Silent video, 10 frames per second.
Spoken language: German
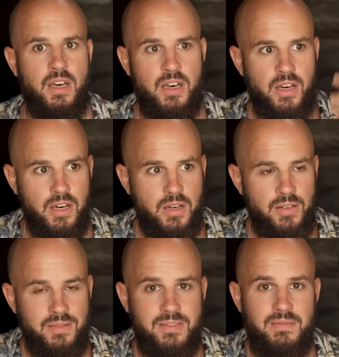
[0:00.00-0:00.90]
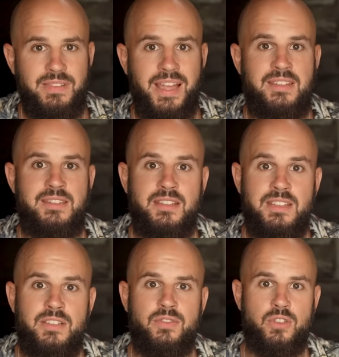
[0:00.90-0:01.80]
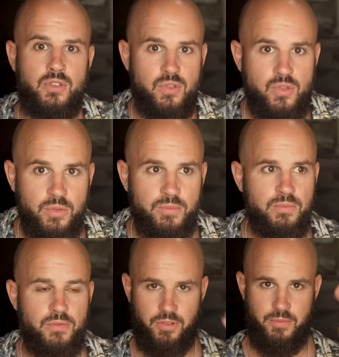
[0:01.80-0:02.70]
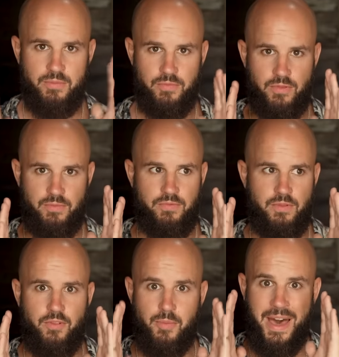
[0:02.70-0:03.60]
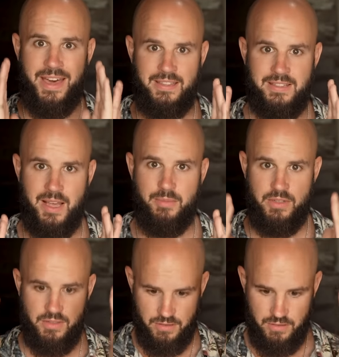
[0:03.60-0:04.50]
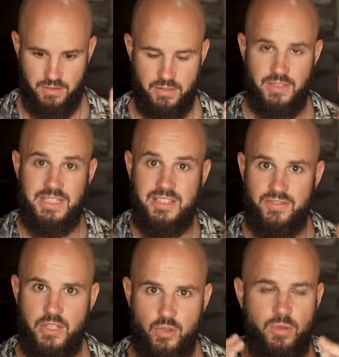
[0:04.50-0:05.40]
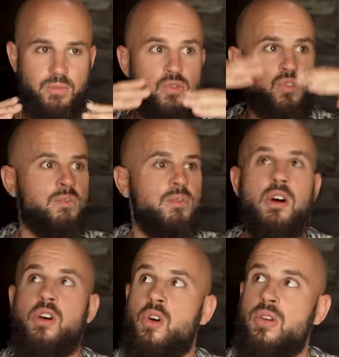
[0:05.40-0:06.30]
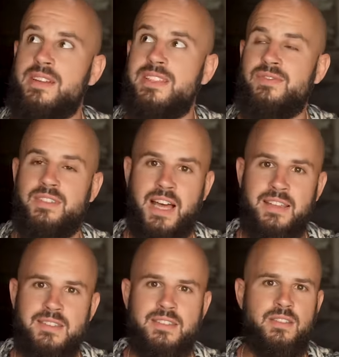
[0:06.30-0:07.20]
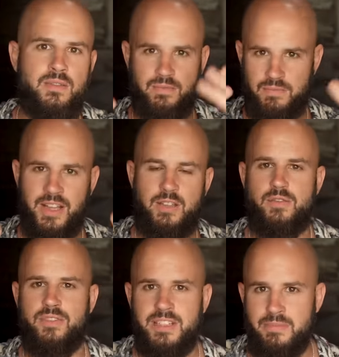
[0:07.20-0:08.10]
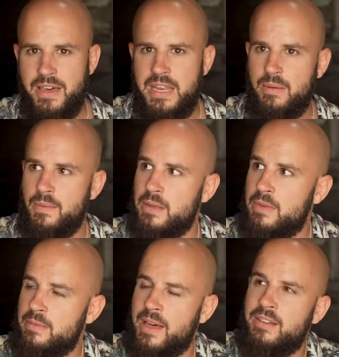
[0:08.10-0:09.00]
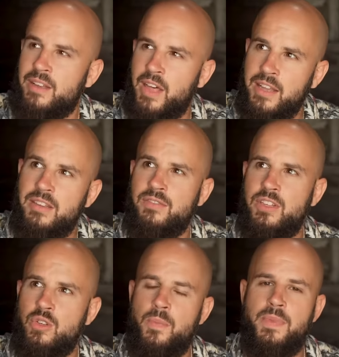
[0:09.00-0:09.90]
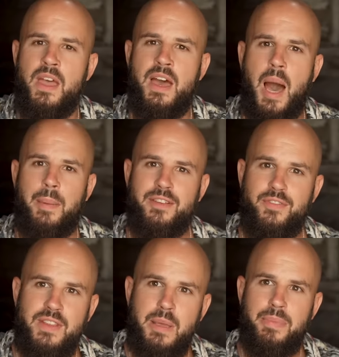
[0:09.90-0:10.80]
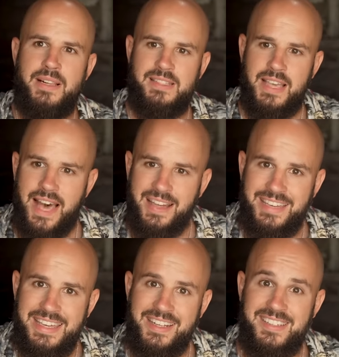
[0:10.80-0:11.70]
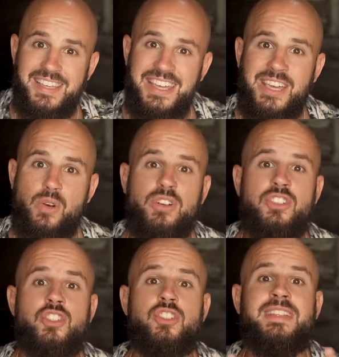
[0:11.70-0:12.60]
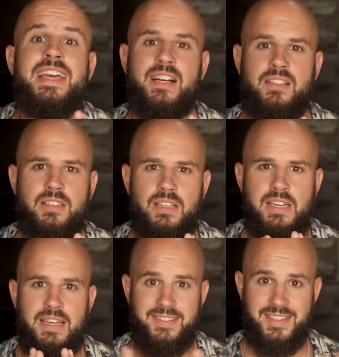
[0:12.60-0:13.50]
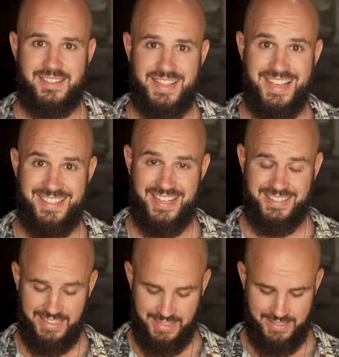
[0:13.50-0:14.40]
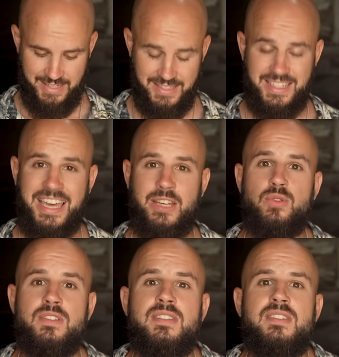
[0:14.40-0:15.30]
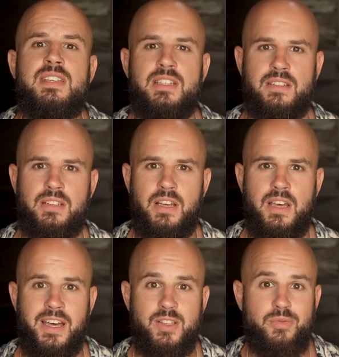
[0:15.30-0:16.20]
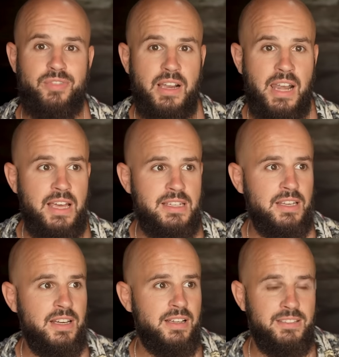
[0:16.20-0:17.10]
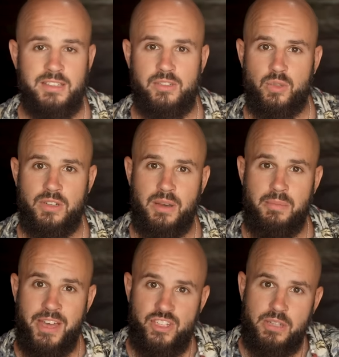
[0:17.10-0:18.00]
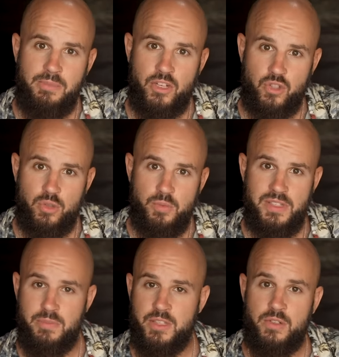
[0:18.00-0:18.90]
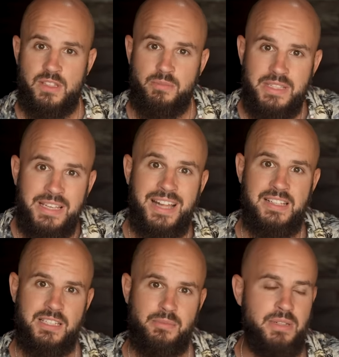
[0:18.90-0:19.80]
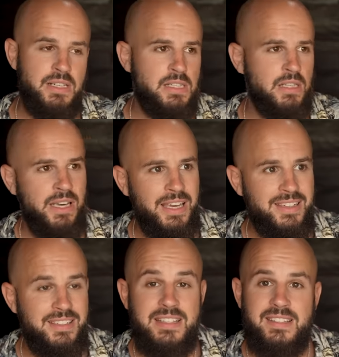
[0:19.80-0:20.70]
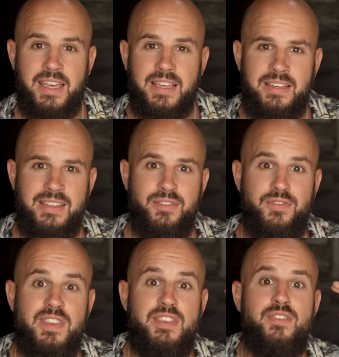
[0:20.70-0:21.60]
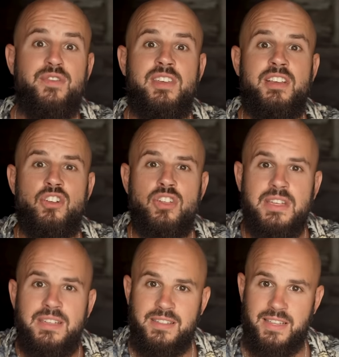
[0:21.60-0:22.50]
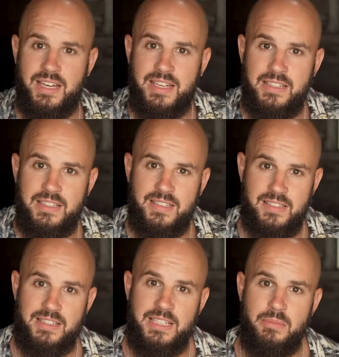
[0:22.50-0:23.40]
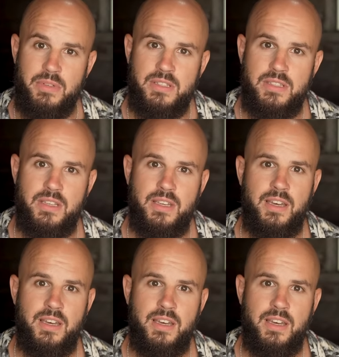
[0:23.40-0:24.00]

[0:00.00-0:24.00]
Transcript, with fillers: äh, transzendiert wird zum, vom, vom, vom, vom einsamen äh, Individuum zum kollektiven Ganzen dazu vielleicht mehr in einem, in einem anderen Video. Aber der Fliegenpilz hat eher das Ego gestärkt. Das heißt, es hat, es hat dich reduziert. Ja, zum Vergleich, die sogenannten Magic Mushrooms, die psilocybinhaltigen Pilze, die zeigen dir, wie vielschichtig eigentlich das Leben ist.